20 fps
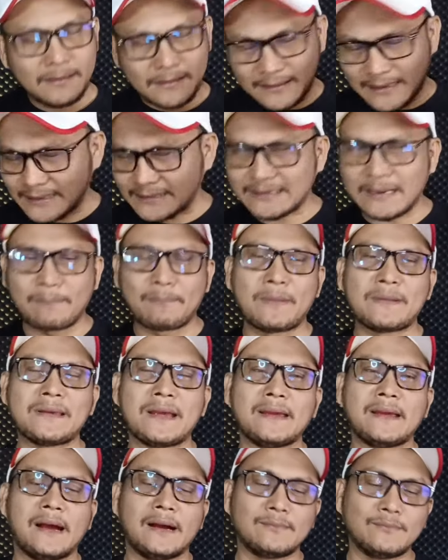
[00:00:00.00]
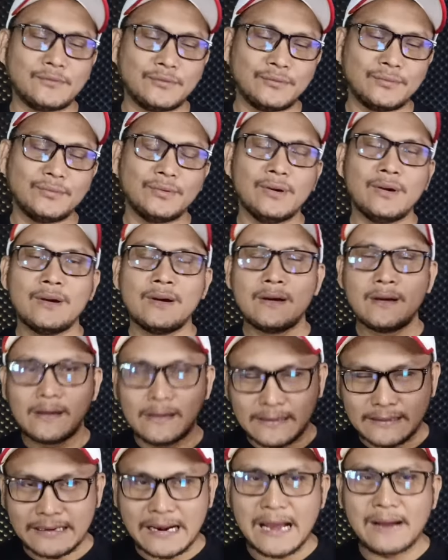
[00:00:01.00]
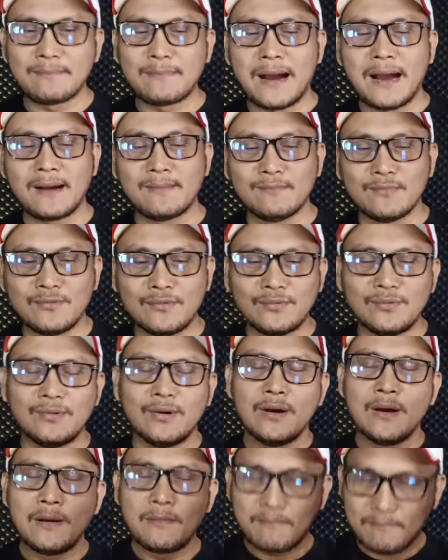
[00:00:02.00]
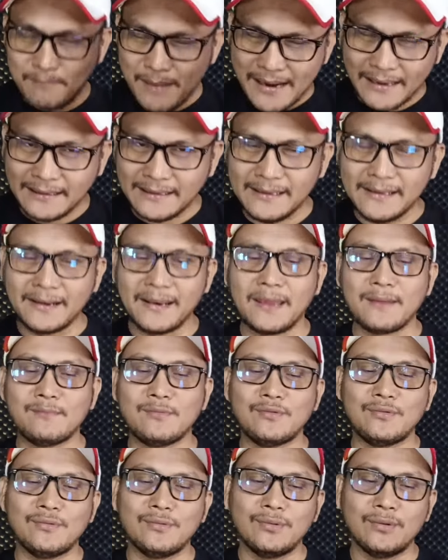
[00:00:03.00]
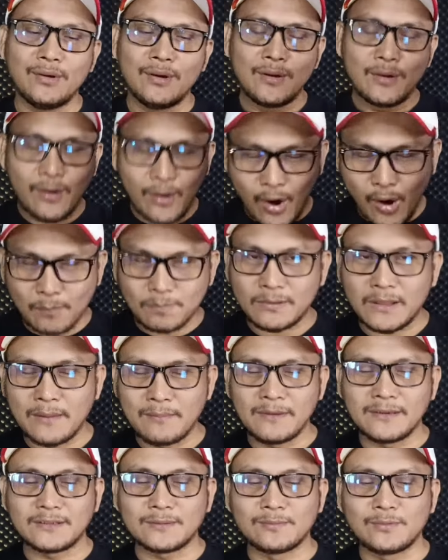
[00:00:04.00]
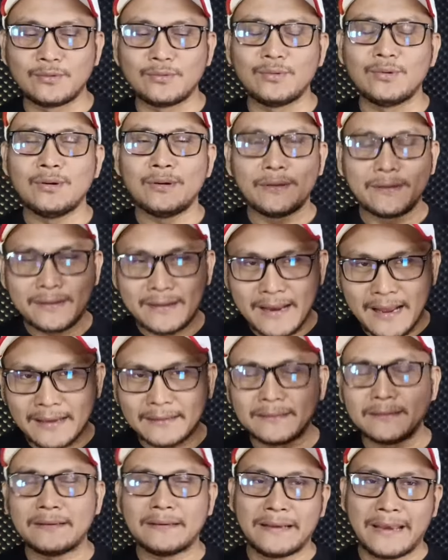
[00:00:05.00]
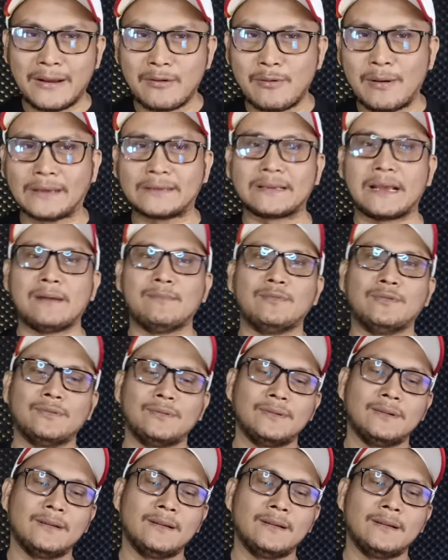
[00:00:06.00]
rasa penyayangmu, ramahmu, mandirimu, optimismu, dan dewasamu.